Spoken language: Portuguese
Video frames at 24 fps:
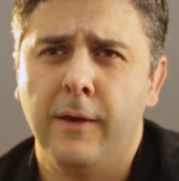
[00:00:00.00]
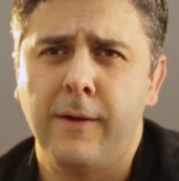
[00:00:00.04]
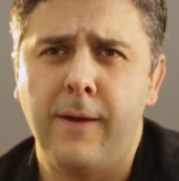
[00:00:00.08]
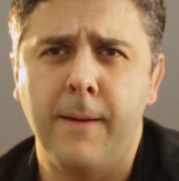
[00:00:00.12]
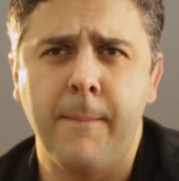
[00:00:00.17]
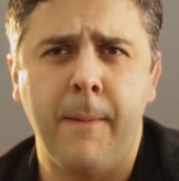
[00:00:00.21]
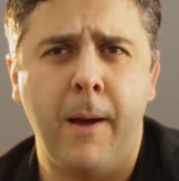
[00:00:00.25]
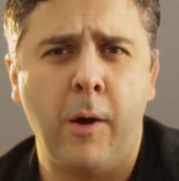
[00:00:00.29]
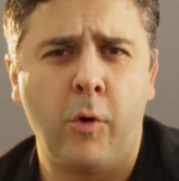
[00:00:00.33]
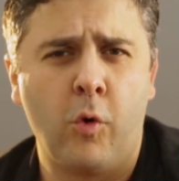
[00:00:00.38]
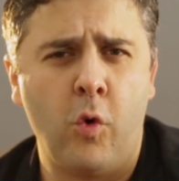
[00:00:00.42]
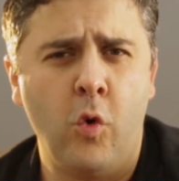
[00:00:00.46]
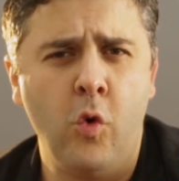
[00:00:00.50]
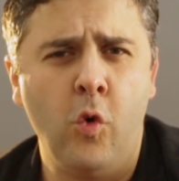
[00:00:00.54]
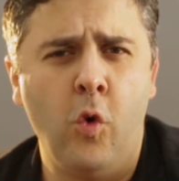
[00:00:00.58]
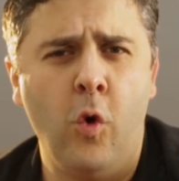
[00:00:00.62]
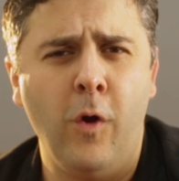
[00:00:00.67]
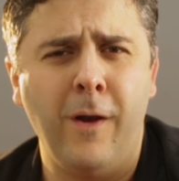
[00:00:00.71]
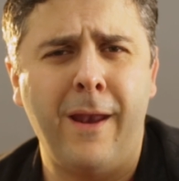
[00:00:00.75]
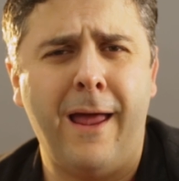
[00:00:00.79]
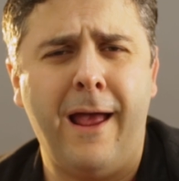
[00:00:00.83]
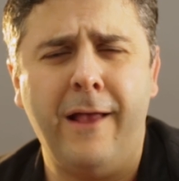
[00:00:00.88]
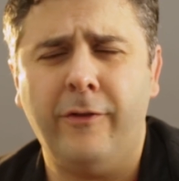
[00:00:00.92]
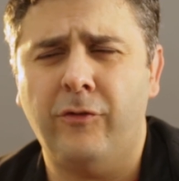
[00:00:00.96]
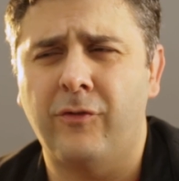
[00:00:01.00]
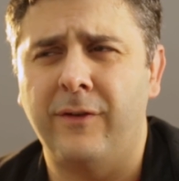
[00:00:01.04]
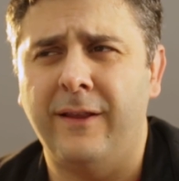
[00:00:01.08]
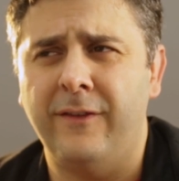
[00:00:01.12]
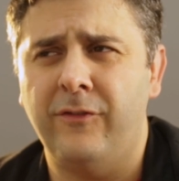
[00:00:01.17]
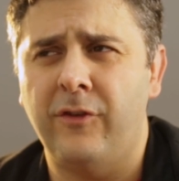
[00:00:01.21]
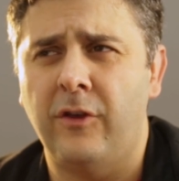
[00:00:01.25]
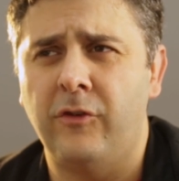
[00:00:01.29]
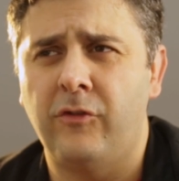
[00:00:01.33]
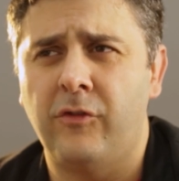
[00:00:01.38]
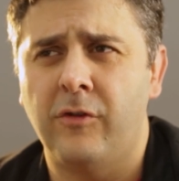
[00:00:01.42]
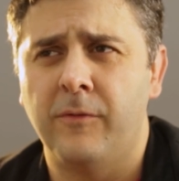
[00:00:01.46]
Que marcou um golaço, né,
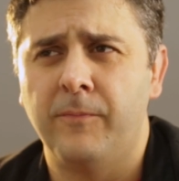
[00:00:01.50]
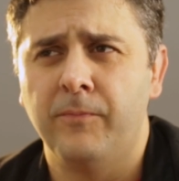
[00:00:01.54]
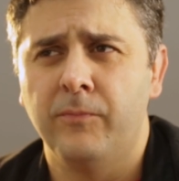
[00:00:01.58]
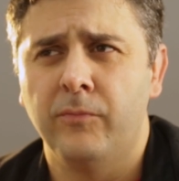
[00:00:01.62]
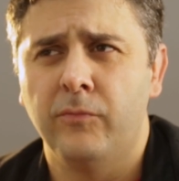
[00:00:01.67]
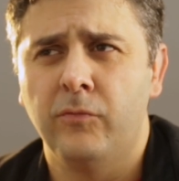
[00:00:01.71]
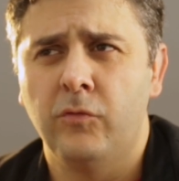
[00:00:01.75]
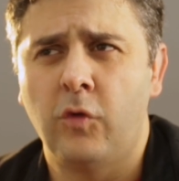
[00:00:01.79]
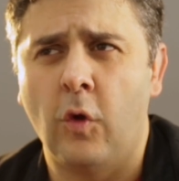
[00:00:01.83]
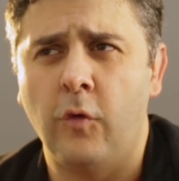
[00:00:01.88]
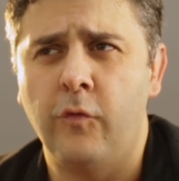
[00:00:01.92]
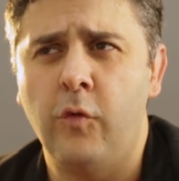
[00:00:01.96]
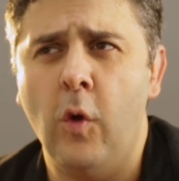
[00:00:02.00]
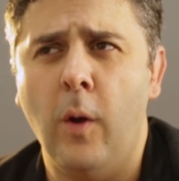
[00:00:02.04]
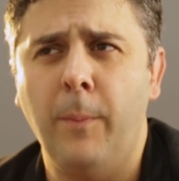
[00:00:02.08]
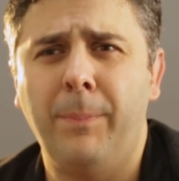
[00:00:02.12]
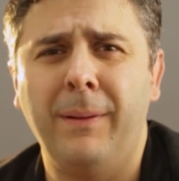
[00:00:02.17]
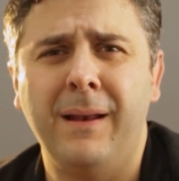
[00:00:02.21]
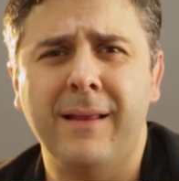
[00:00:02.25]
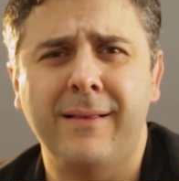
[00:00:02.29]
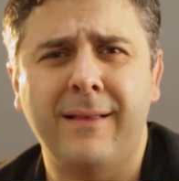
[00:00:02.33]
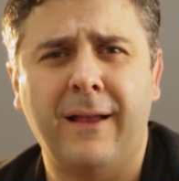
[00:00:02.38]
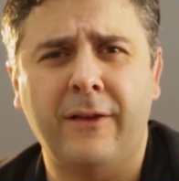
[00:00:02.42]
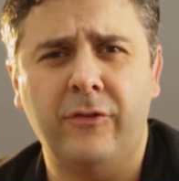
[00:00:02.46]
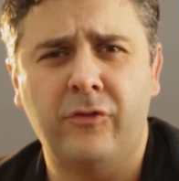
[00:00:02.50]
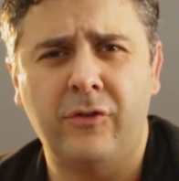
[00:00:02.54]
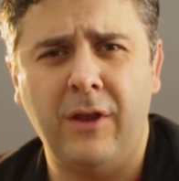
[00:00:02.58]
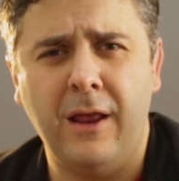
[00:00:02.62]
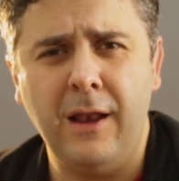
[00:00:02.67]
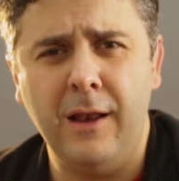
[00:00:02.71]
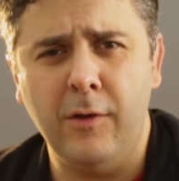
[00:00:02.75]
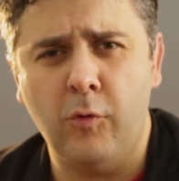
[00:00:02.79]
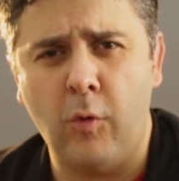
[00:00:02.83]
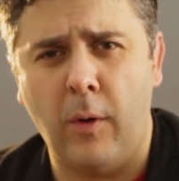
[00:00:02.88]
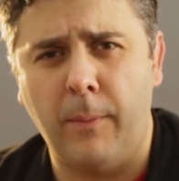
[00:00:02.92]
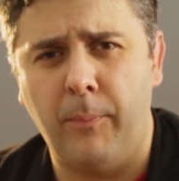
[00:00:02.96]
gente? Tu viu a habilidade
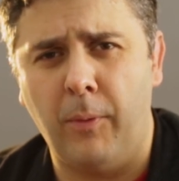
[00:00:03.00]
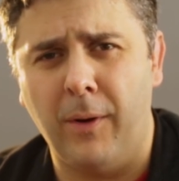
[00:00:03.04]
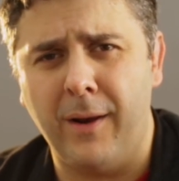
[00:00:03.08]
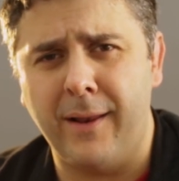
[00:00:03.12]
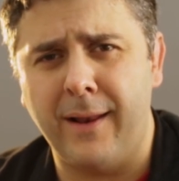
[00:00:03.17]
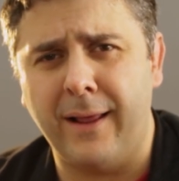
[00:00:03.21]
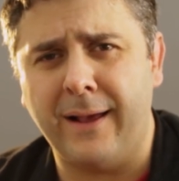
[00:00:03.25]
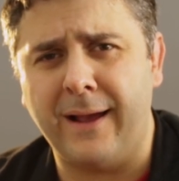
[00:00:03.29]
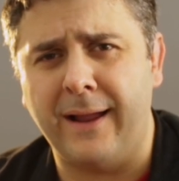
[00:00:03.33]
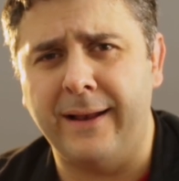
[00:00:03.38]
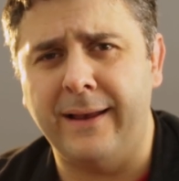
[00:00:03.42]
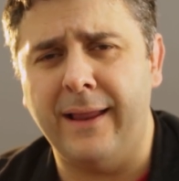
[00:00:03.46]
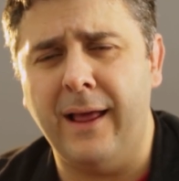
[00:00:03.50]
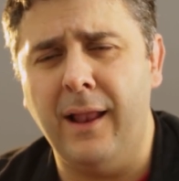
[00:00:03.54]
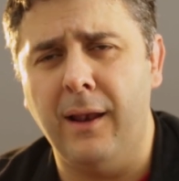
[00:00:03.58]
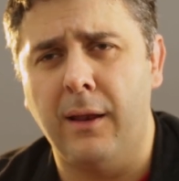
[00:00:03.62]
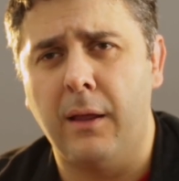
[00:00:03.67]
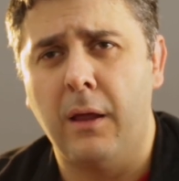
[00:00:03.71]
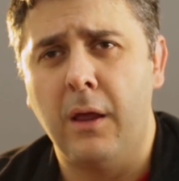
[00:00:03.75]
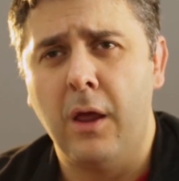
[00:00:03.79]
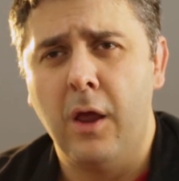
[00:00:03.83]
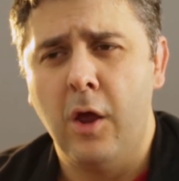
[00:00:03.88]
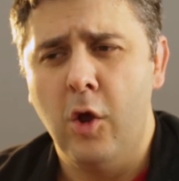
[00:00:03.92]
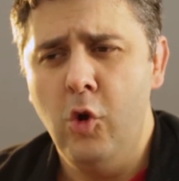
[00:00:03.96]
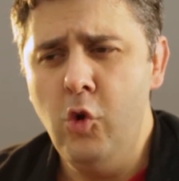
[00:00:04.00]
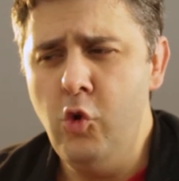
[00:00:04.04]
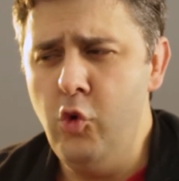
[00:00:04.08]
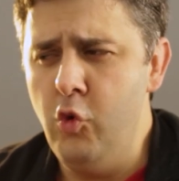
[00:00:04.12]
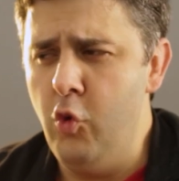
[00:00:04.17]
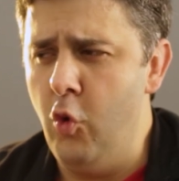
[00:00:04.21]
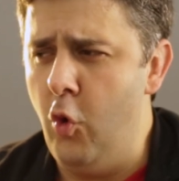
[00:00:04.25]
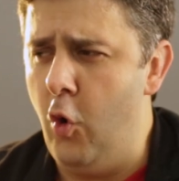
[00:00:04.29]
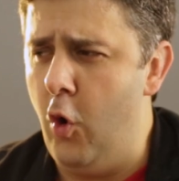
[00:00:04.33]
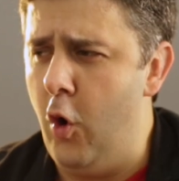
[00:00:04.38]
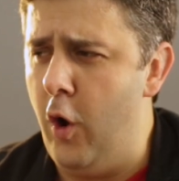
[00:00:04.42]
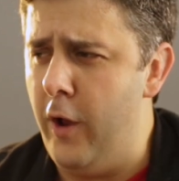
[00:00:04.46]
dele com a bola na canela?
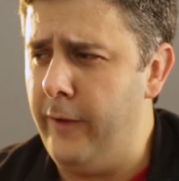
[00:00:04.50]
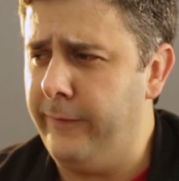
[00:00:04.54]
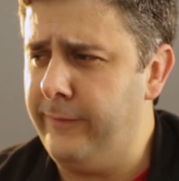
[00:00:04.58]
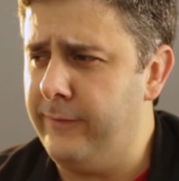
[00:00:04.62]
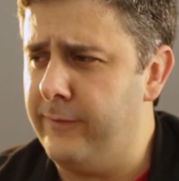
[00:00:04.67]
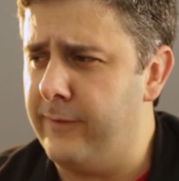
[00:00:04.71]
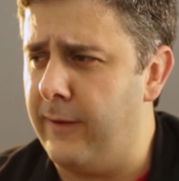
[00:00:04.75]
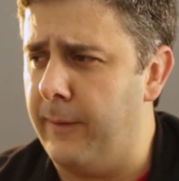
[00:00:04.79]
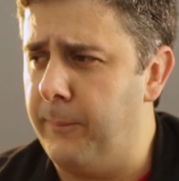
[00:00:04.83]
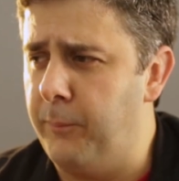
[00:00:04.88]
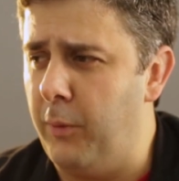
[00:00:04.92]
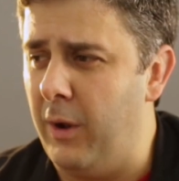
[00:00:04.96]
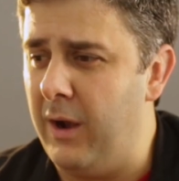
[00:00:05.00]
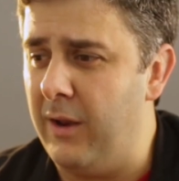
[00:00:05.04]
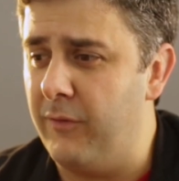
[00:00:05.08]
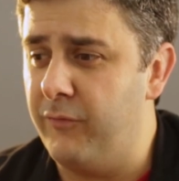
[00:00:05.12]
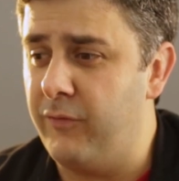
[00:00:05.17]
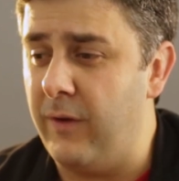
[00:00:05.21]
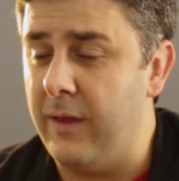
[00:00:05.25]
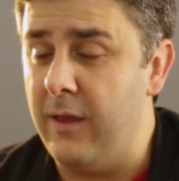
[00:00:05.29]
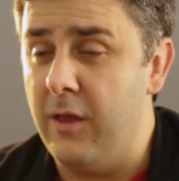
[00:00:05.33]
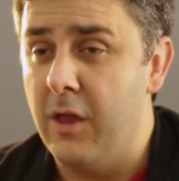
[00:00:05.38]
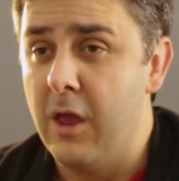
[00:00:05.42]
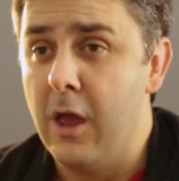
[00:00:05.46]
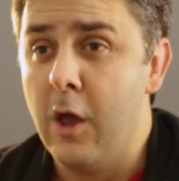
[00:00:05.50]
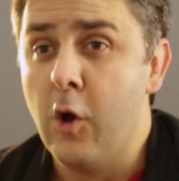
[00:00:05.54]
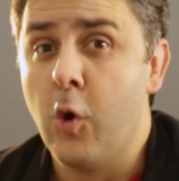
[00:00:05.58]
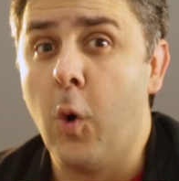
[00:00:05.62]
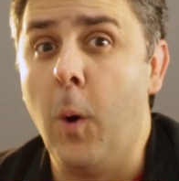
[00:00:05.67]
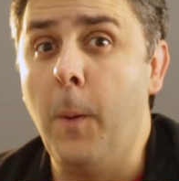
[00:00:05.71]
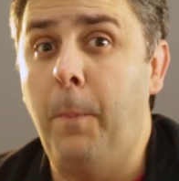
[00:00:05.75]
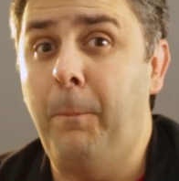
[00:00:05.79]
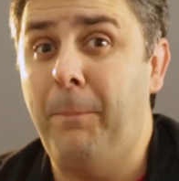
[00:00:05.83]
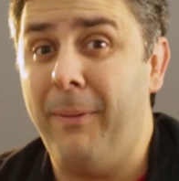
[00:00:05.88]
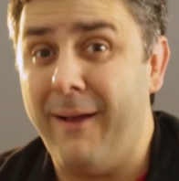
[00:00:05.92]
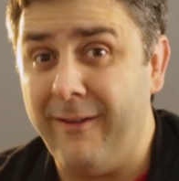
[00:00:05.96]
Nossa, a bola vem
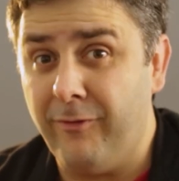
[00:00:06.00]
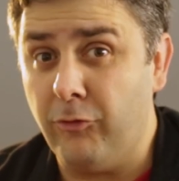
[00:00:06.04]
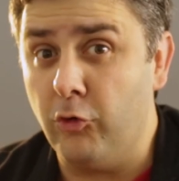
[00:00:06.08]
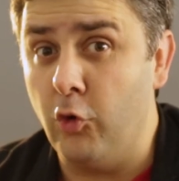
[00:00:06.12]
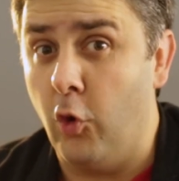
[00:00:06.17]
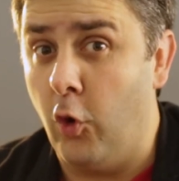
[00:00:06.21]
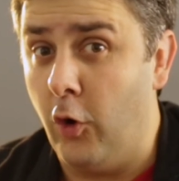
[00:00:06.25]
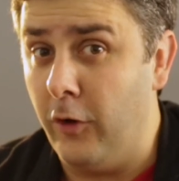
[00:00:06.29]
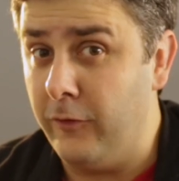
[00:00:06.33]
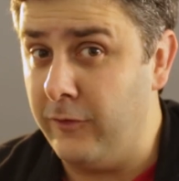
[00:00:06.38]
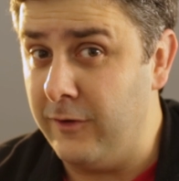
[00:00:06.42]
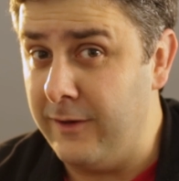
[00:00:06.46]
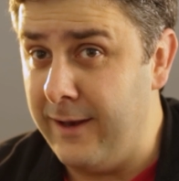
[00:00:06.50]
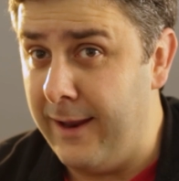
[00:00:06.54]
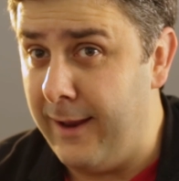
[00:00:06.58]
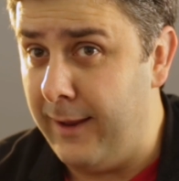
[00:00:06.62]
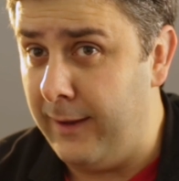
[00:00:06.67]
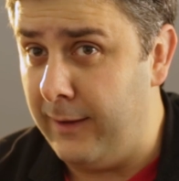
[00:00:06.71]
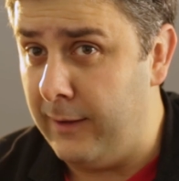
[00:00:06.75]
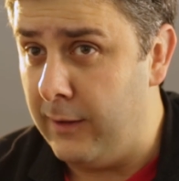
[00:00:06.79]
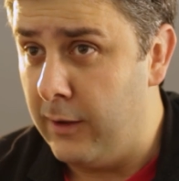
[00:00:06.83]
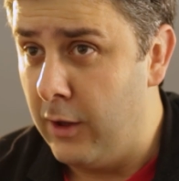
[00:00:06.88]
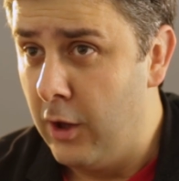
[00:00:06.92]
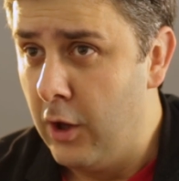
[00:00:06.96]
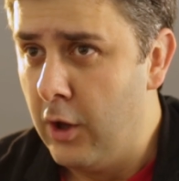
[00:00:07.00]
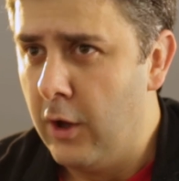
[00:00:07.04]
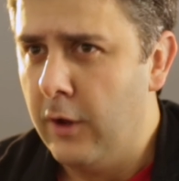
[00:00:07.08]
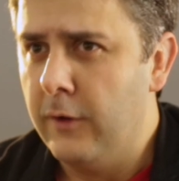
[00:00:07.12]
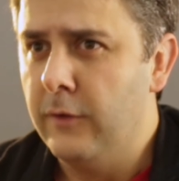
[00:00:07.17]
com o passo do Rodinei!